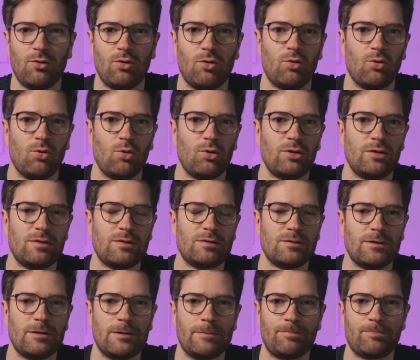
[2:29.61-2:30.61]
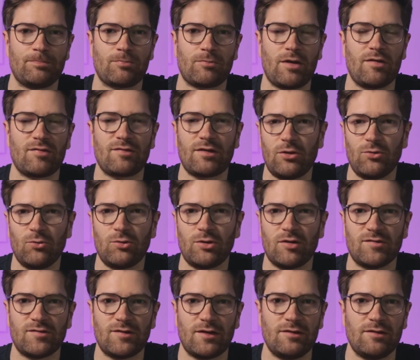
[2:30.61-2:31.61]
Und ähm, es kann
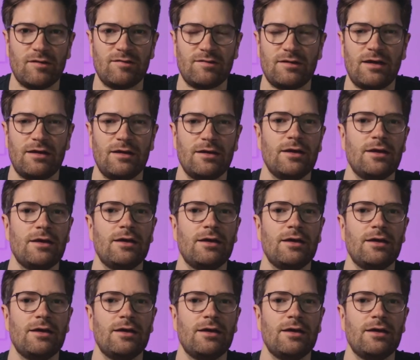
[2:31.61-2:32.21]
durchaus sein, dass ihr,